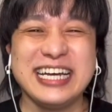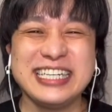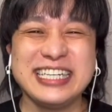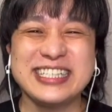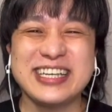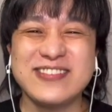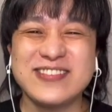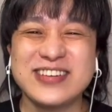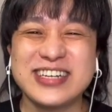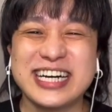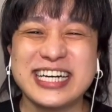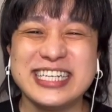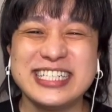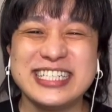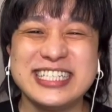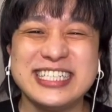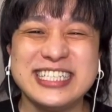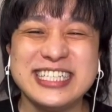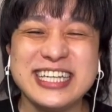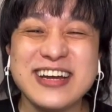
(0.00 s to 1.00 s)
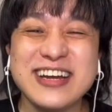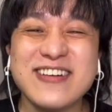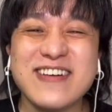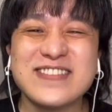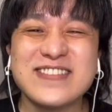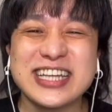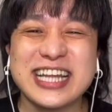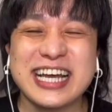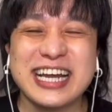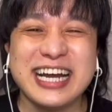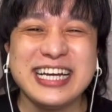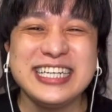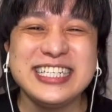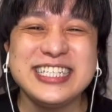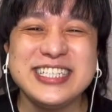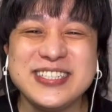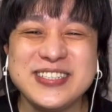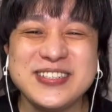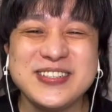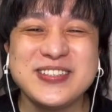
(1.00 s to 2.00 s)
ASMR 配信自体はまた
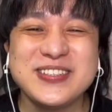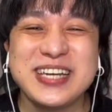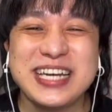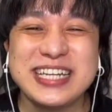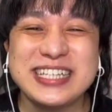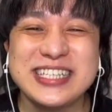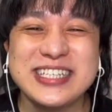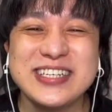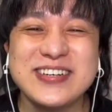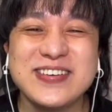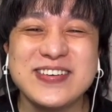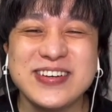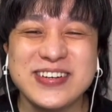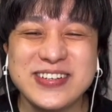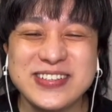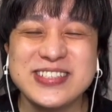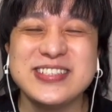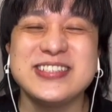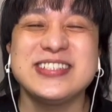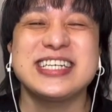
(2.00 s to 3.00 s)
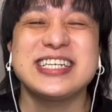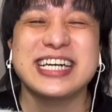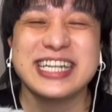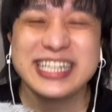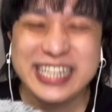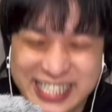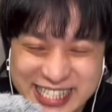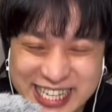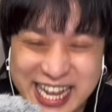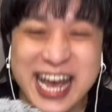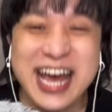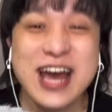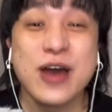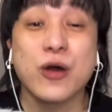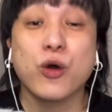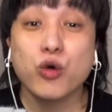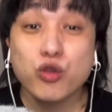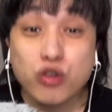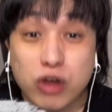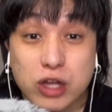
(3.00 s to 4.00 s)
来週月曜夜10時からです。
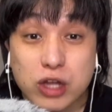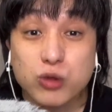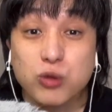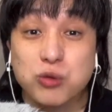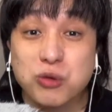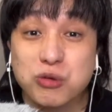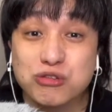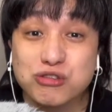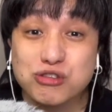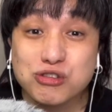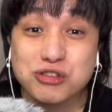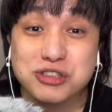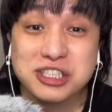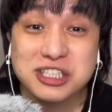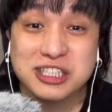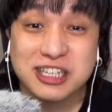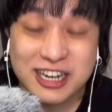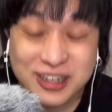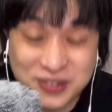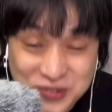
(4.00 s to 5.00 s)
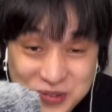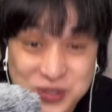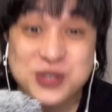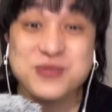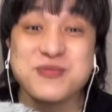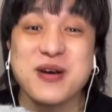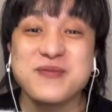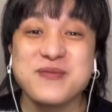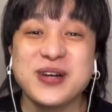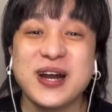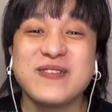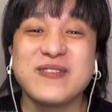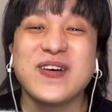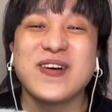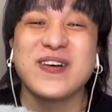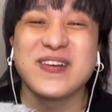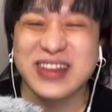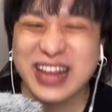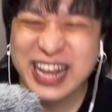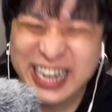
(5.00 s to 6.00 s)
この後夜11時からの
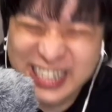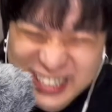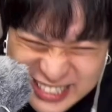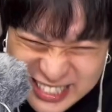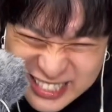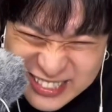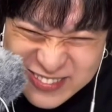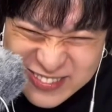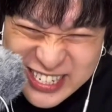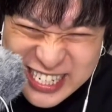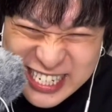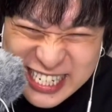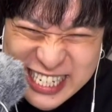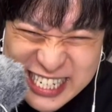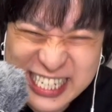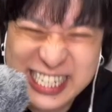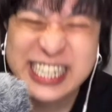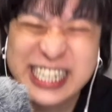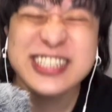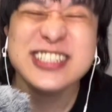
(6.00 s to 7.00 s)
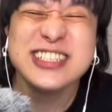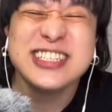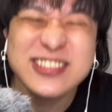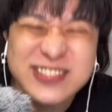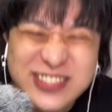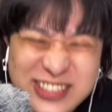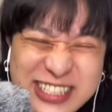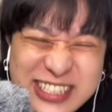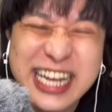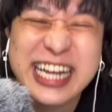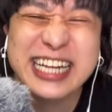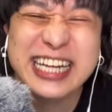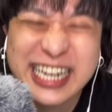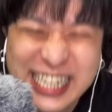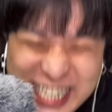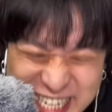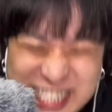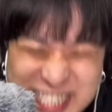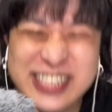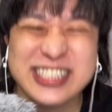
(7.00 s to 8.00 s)
スマブラもお楽しみに。YouTube
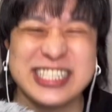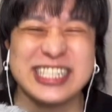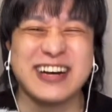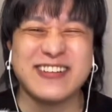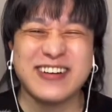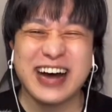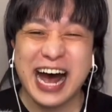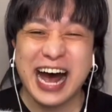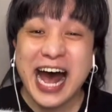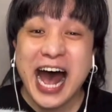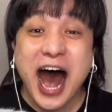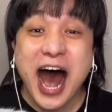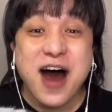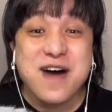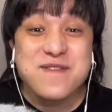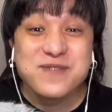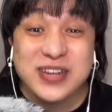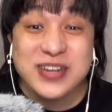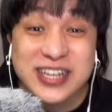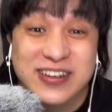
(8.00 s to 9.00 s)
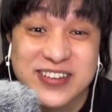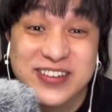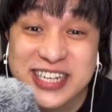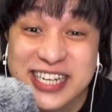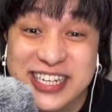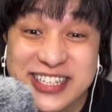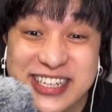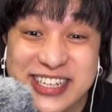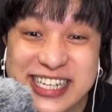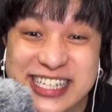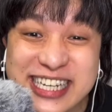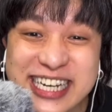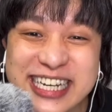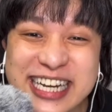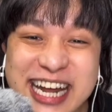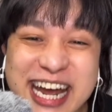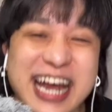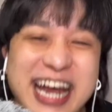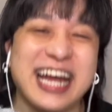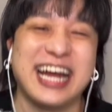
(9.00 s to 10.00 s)
限定でそちらは。また見てくだ
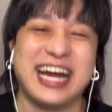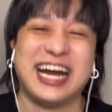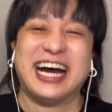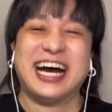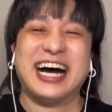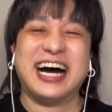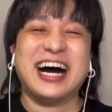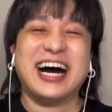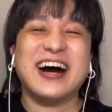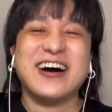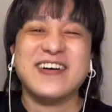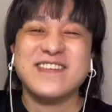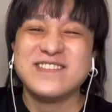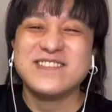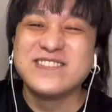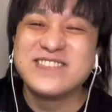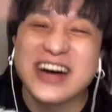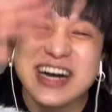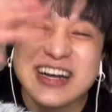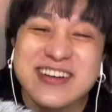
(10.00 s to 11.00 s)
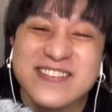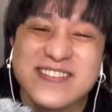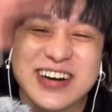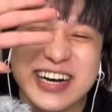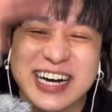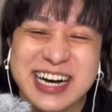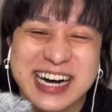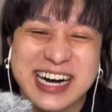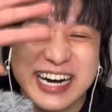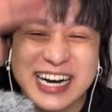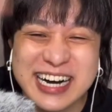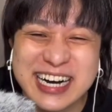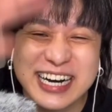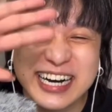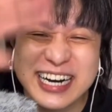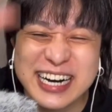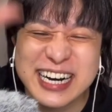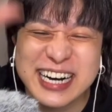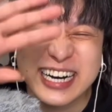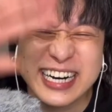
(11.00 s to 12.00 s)
さいね。
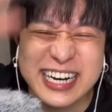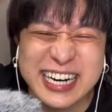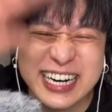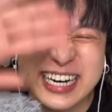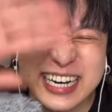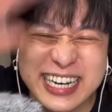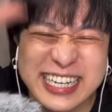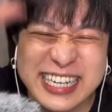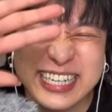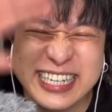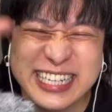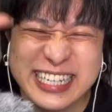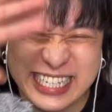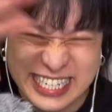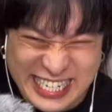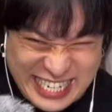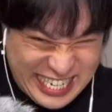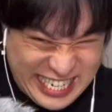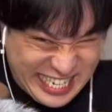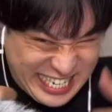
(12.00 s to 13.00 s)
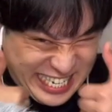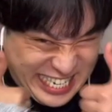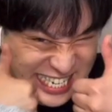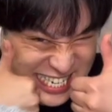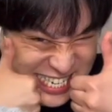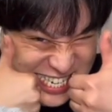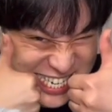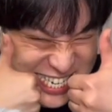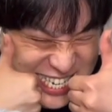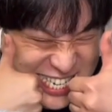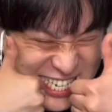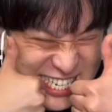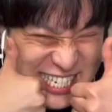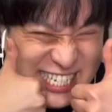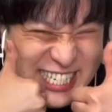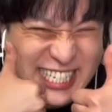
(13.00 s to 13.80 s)
バイバーイ。うん